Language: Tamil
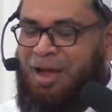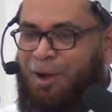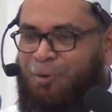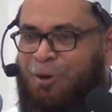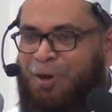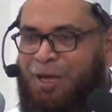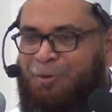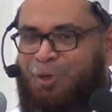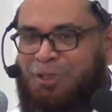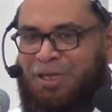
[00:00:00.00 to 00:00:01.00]
லஹவுல வலா
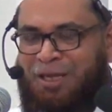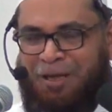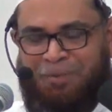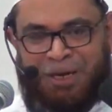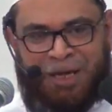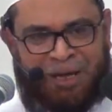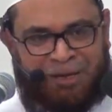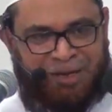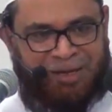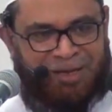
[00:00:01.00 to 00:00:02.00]
கூவத்தை இல்லா பில்லா
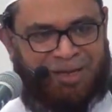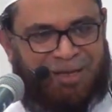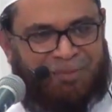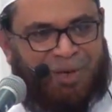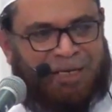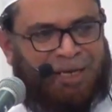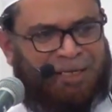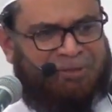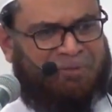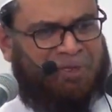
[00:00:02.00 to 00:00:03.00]

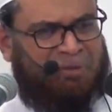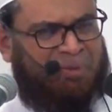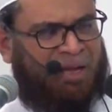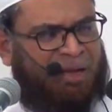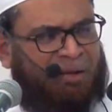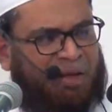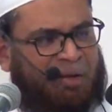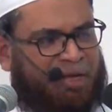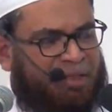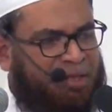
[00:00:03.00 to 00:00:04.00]
பட்டாசு வேணுமா
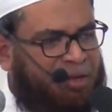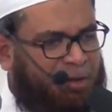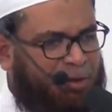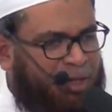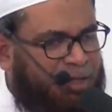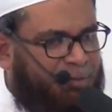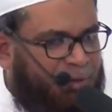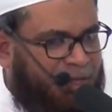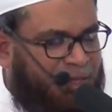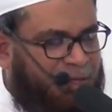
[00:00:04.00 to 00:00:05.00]
எதிர்
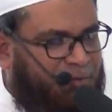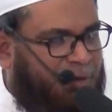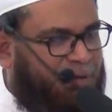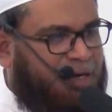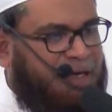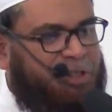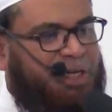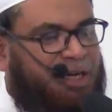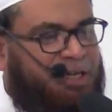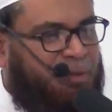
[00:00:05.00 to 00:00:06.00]
எதிர்
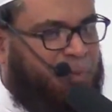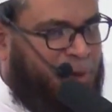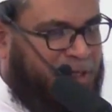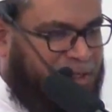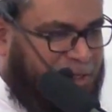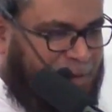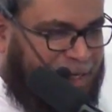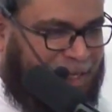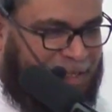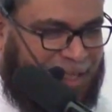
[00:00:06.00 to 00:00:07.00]
கட்சியிலிருந்து
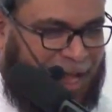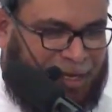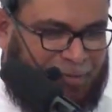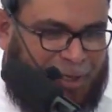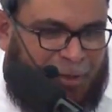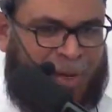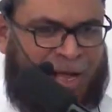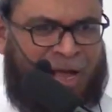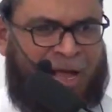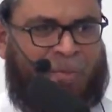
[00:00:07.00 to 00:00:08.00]
போட்டியிட்டவர்களை தாக்க
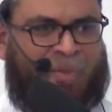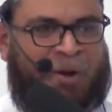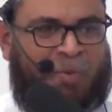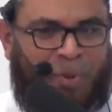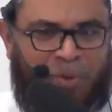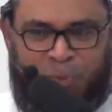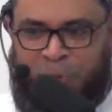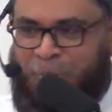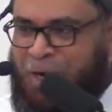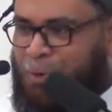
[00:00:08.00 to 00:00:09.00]
வேண்டுமா மனம் பண்
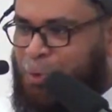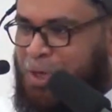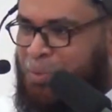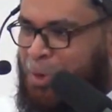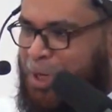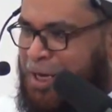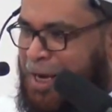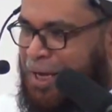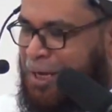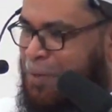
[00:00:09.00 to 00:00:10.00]
புண்படக்கூடிய முறையில்
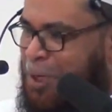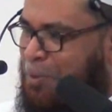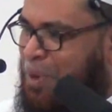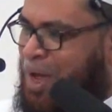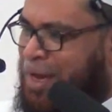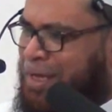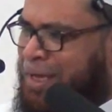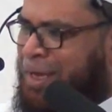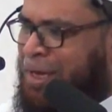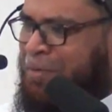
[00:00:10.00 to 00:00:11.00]
நடக்க வேண்டுமா
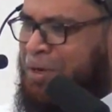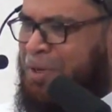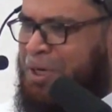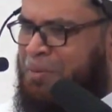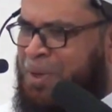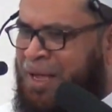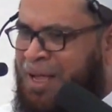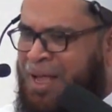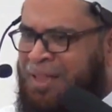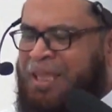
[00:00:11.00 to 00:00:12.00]
அறிக்கைகள் விட வேண்டுமா
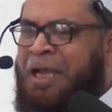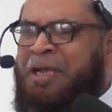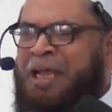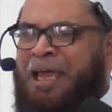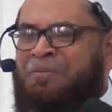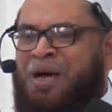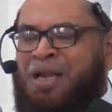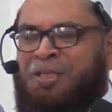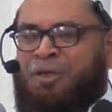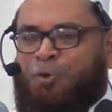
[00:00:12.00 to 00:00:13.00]
தன்னிலை
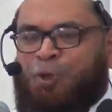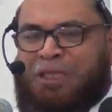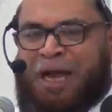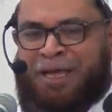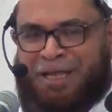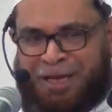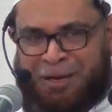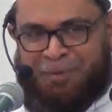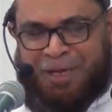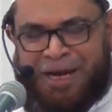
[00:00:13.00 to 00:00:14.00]
மறந்து கூத்தாடியதை
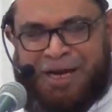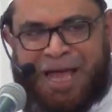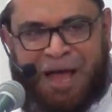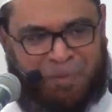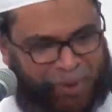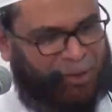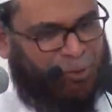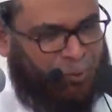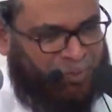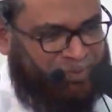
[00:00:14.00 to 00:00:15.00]
நம்ம நேரடியாக
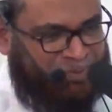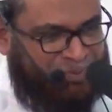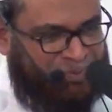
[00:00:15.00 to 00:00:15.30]
பார்த்தோம்